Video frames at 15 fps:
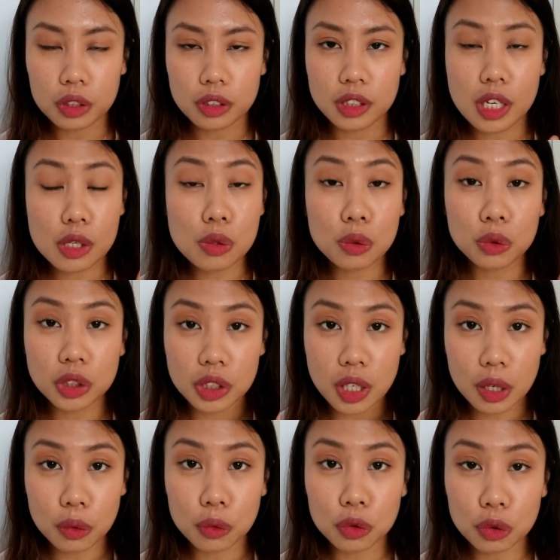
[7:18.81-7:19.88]
jas
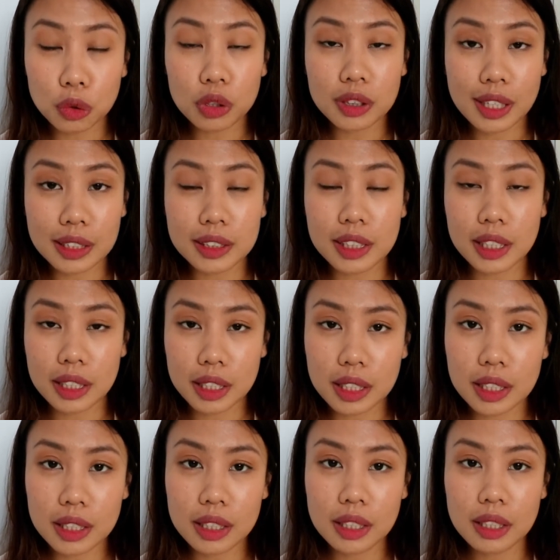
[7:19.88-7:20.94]
hujan untuk tas
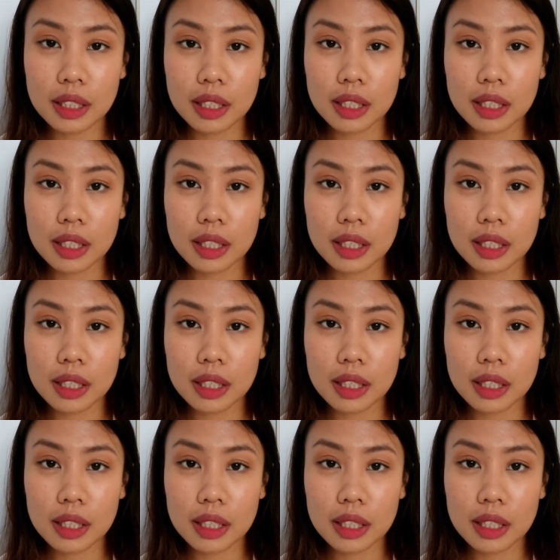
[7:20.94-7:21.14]
ini